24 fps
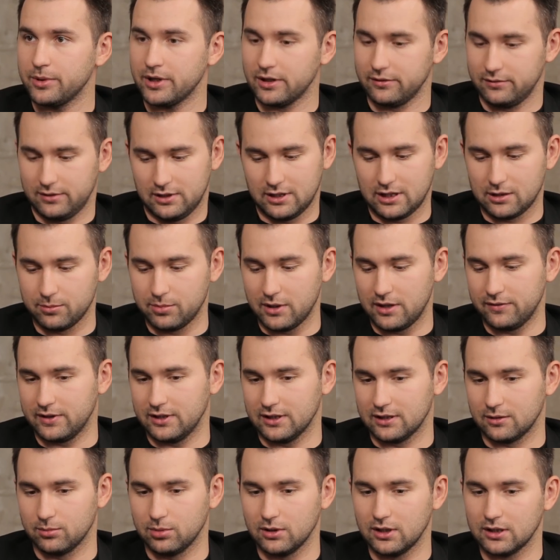Первая
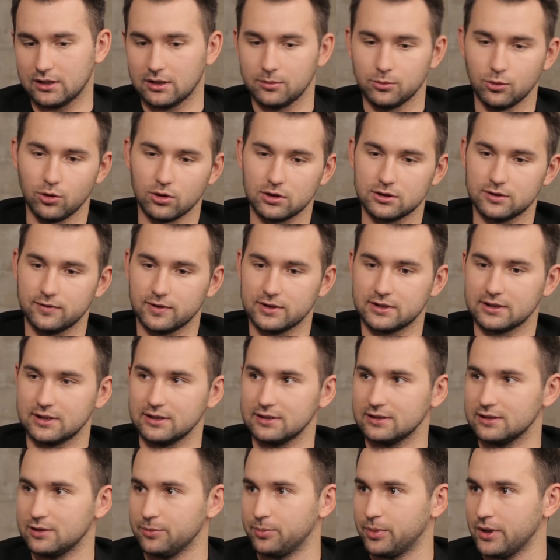надбавка, это была там
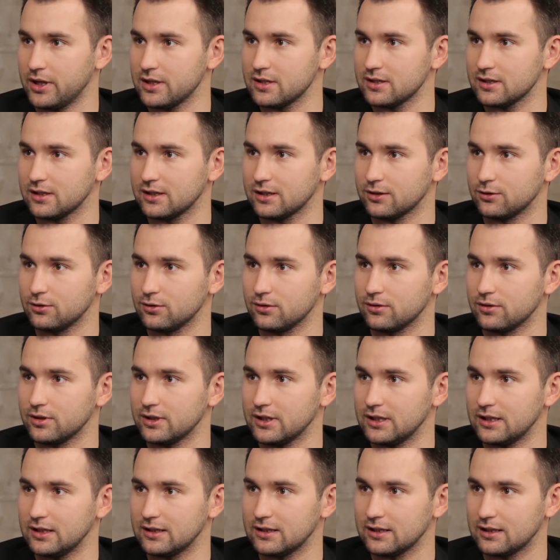Оксфордская стипендия, которую
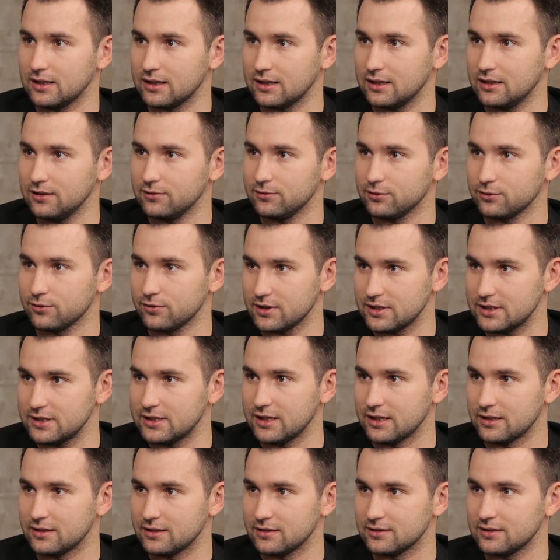я отыграл в
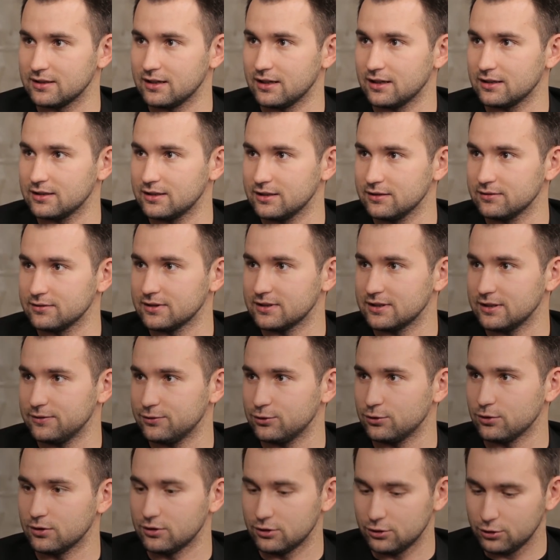университете за активность, за
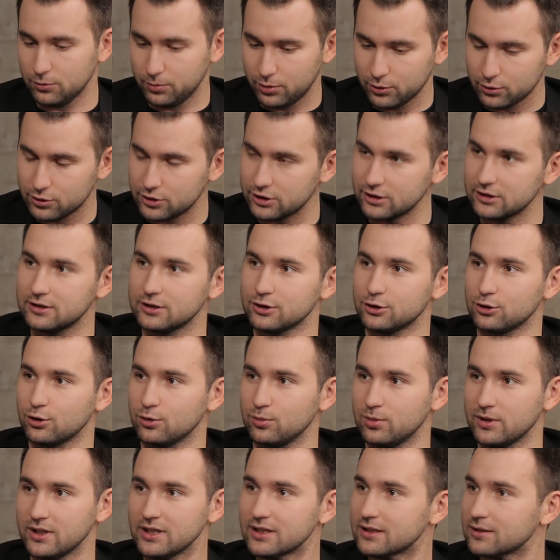все. Еще плюс 6 тысяч
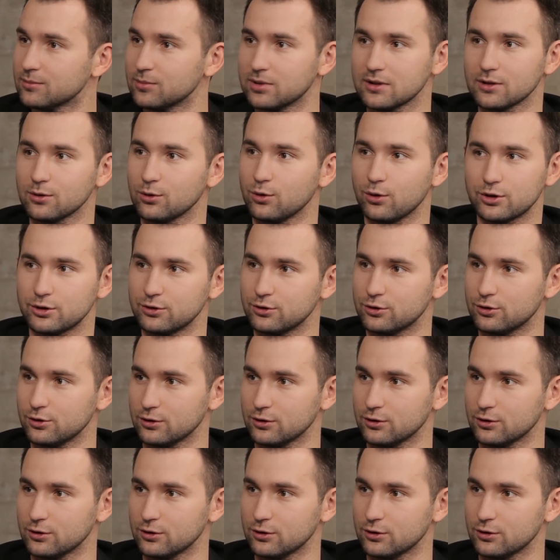рублей, это было очень